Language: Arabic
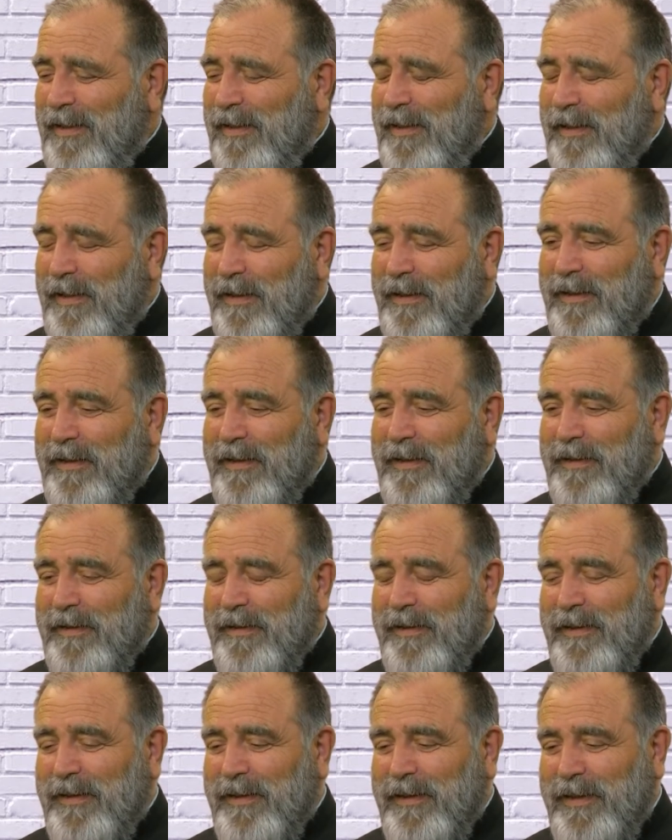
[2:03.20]

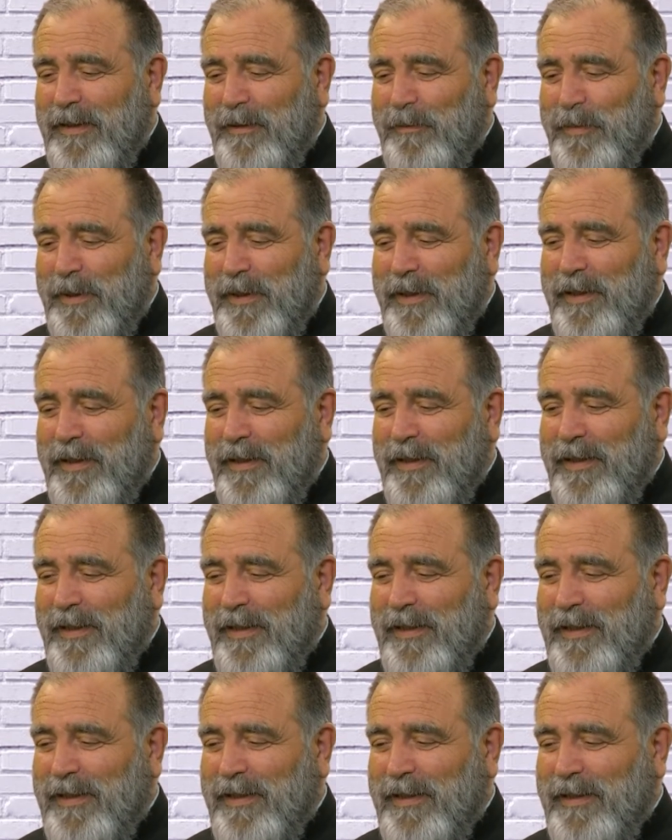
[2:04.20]
الخاطي الكبير
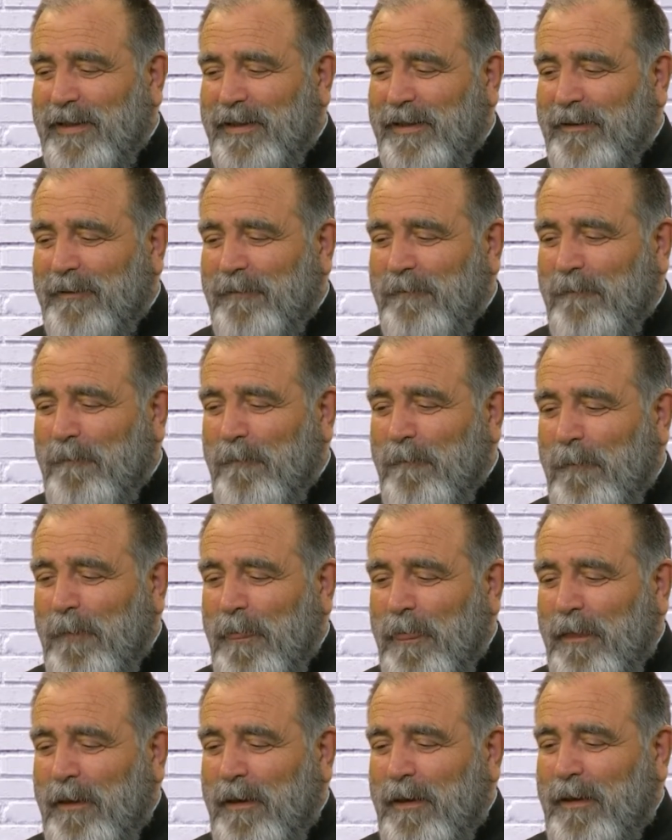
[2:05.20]
يلي
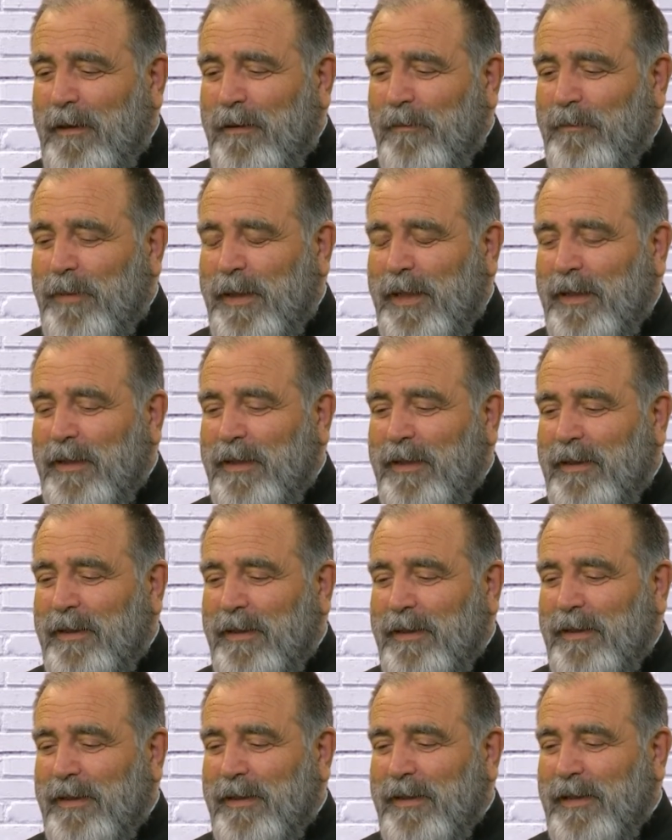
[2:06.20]
بعد
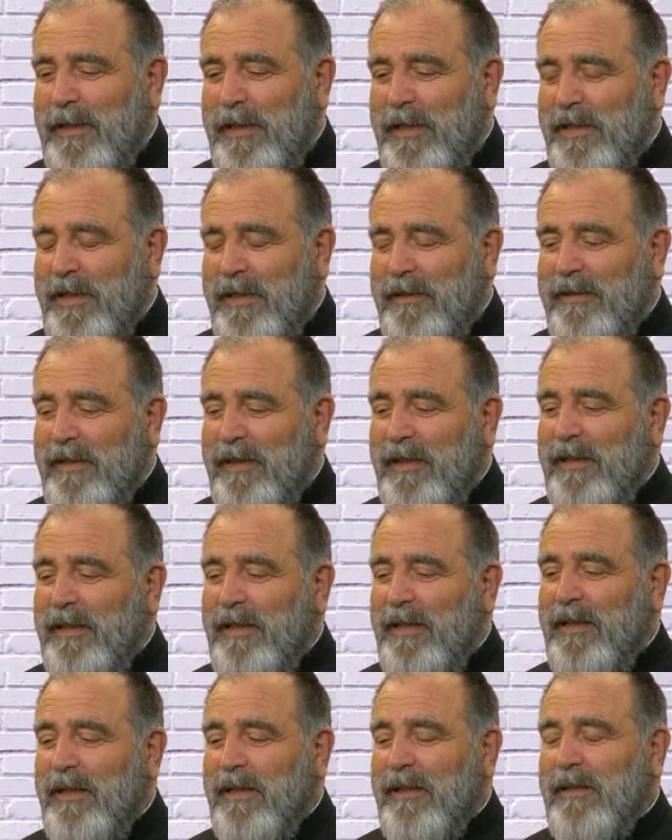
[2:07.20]
هالجذريه
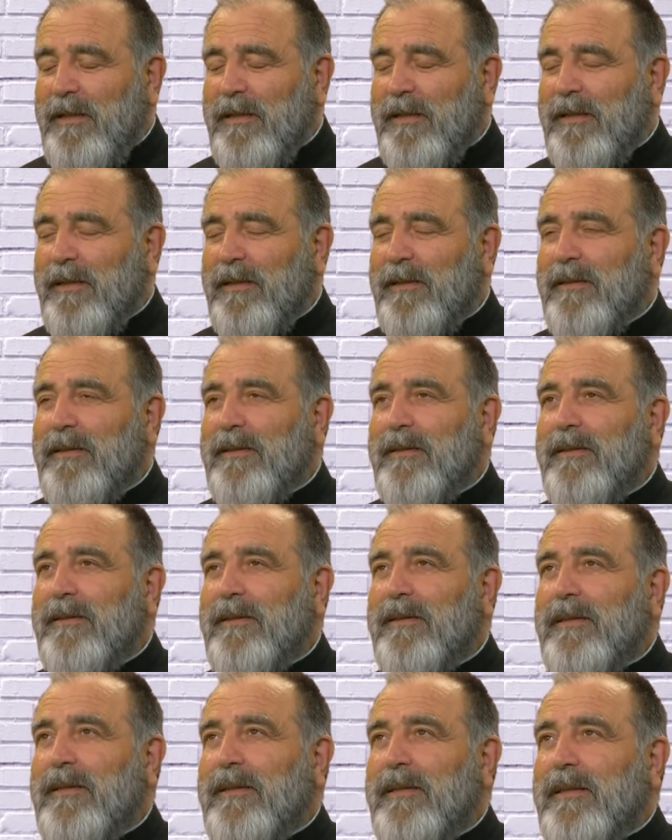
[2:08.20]
اللي عاشها
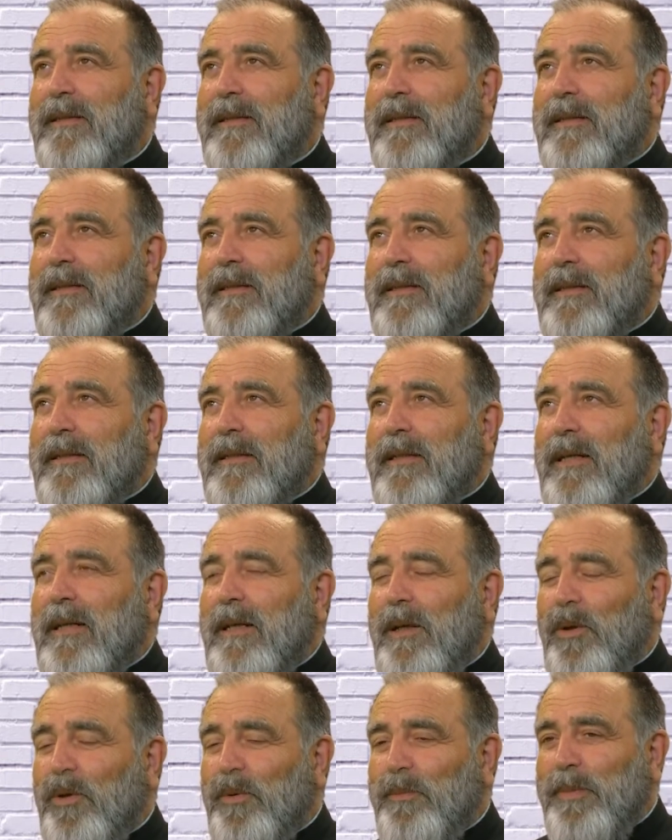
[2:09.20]

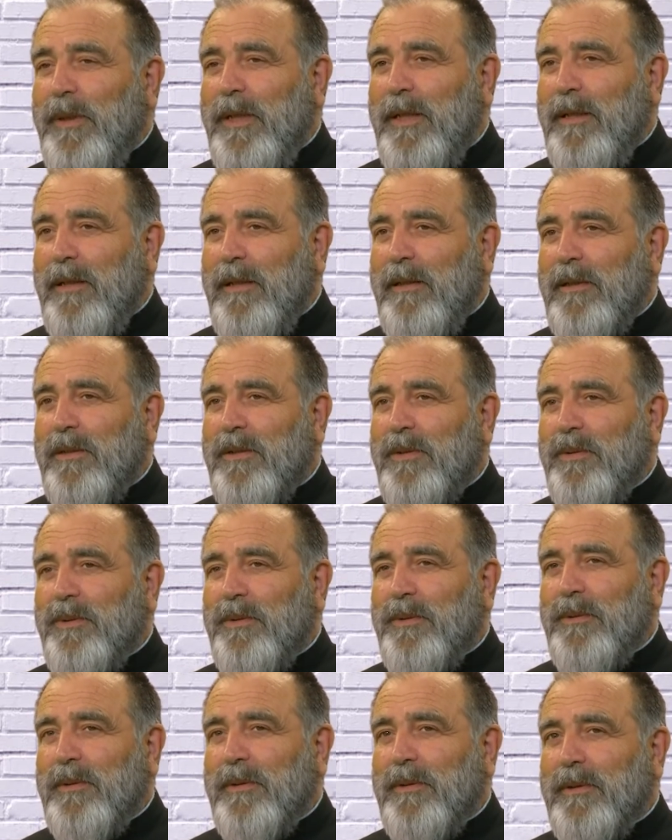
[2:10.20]
هالحب اللي عاشه
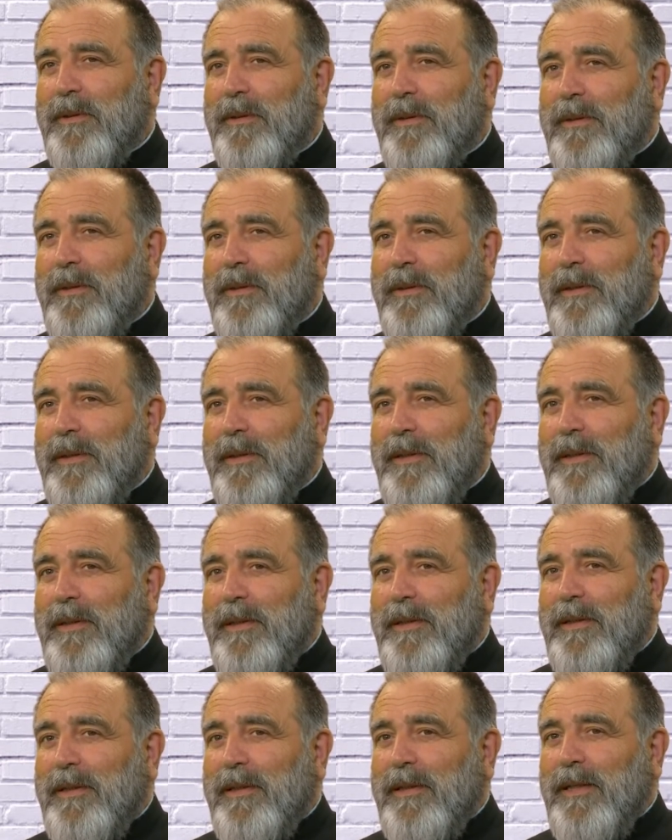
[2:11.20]

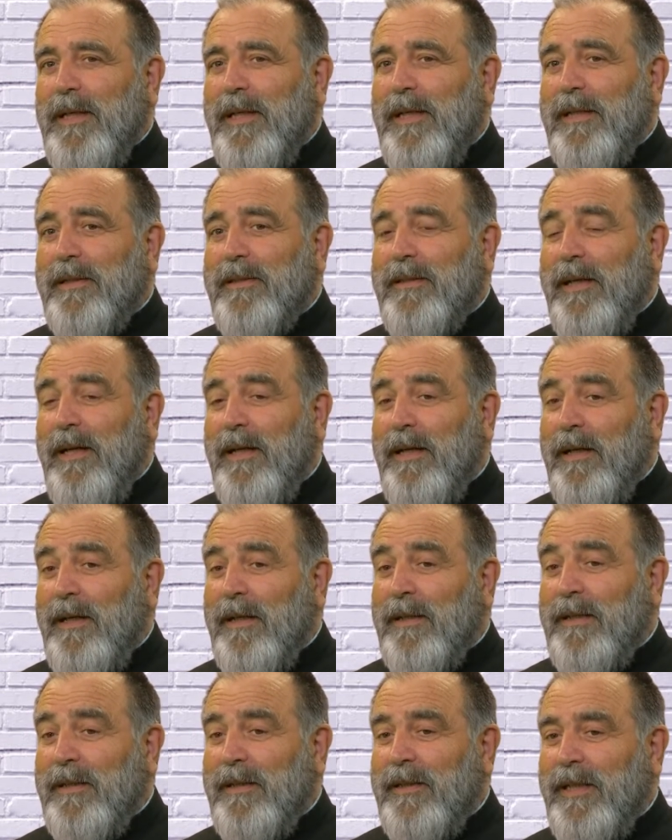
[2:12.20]

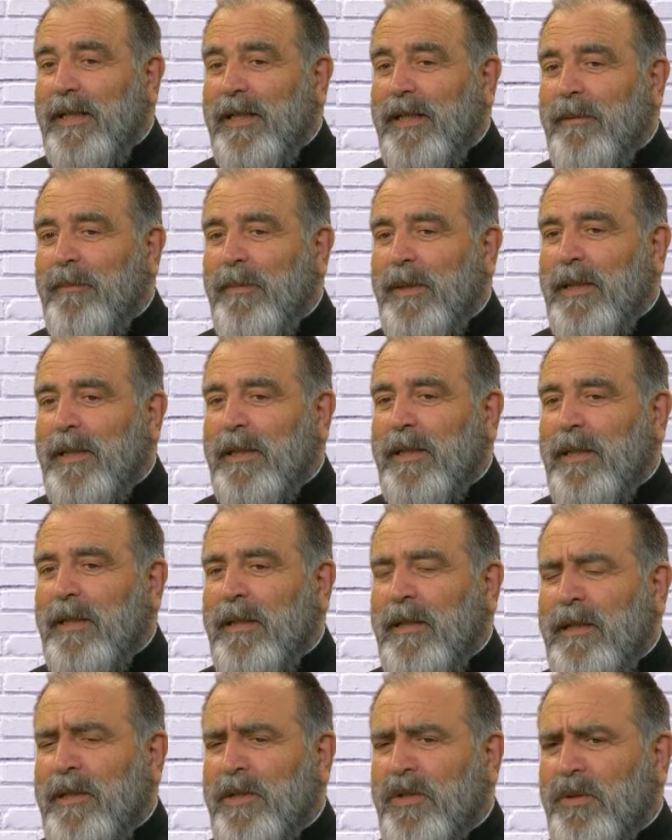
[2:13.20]
هالاتحاد الدائم اللي كان
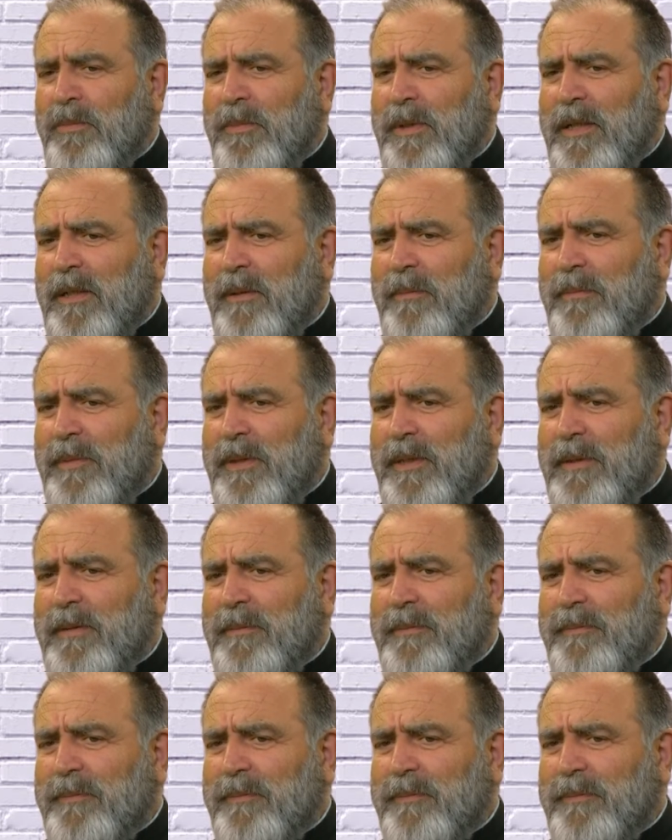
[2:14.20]
عايشه مع ربنا